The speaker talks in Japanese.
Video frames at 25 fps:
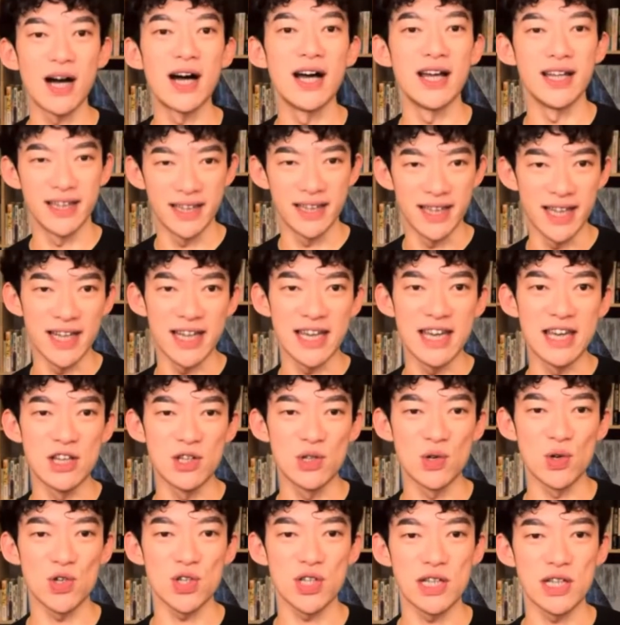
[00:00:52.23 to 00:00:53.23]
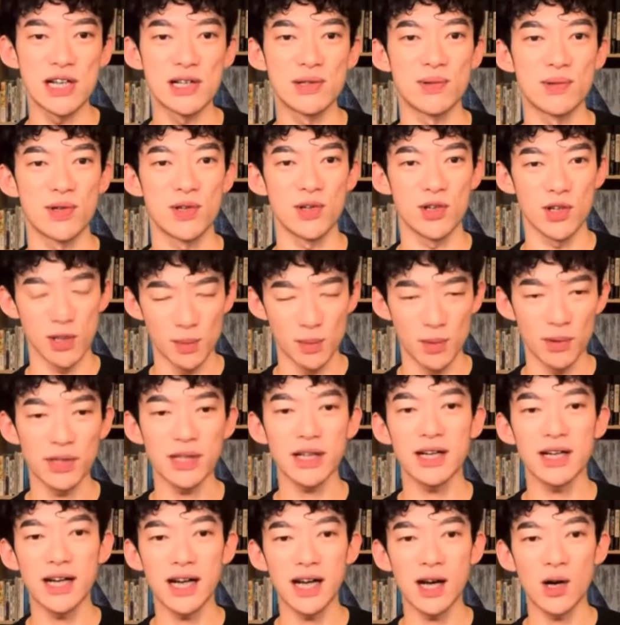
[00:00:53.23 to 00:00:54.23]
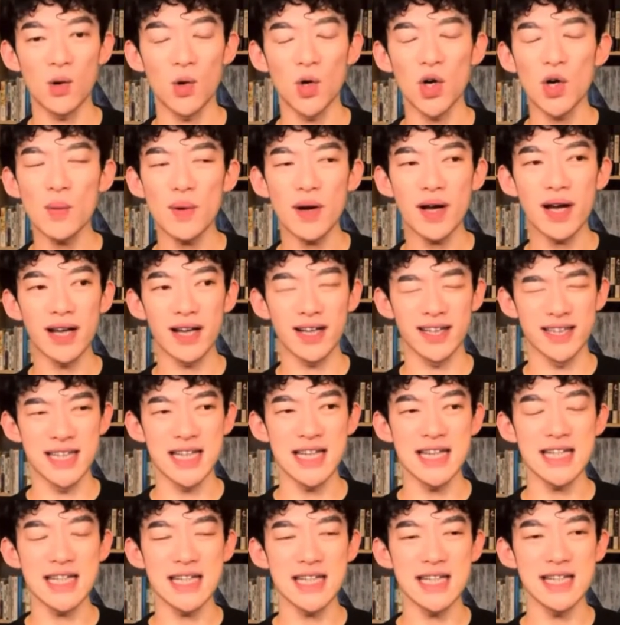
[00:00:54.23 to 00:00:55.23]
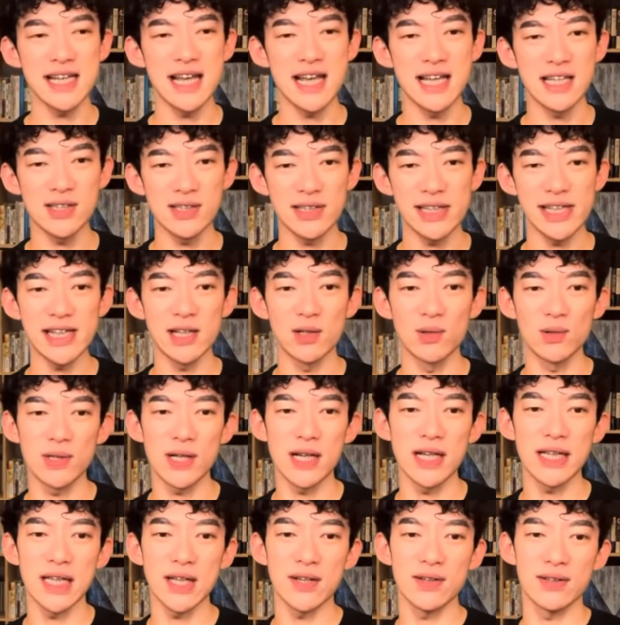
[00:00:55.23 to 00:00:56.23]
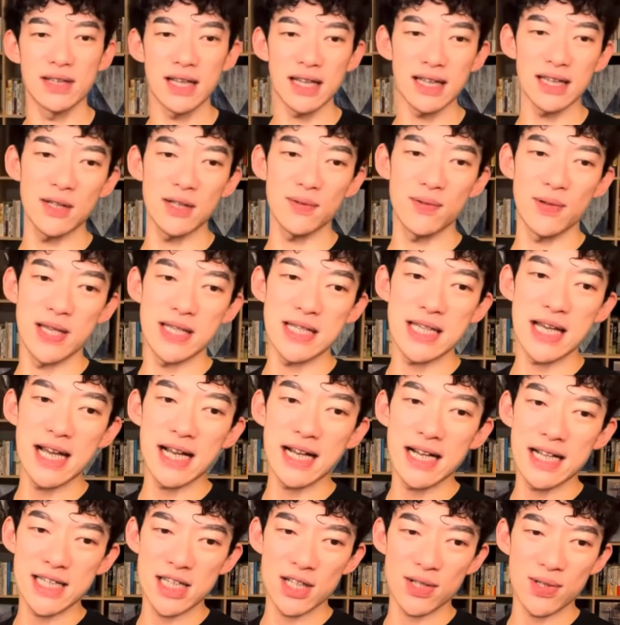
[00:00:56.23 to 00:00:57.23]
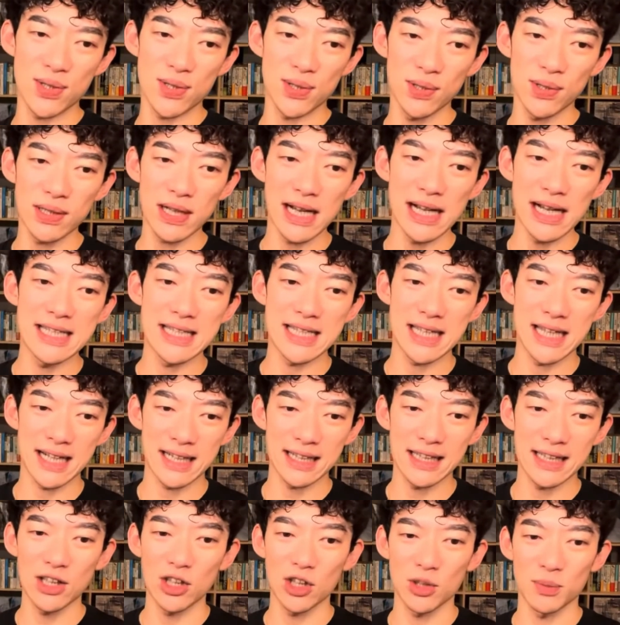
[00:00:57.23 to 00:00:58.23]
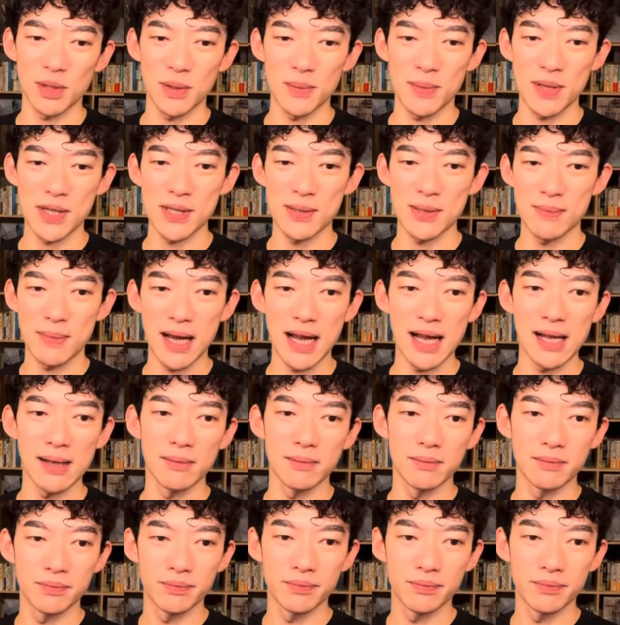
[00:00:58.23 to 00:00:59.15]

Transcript: かえって。緊張してない時よりも。だから、これは全身にエネルギーが送られてるんだっていうふうに再解釈するのがいいんじゃないかなと思います。はい。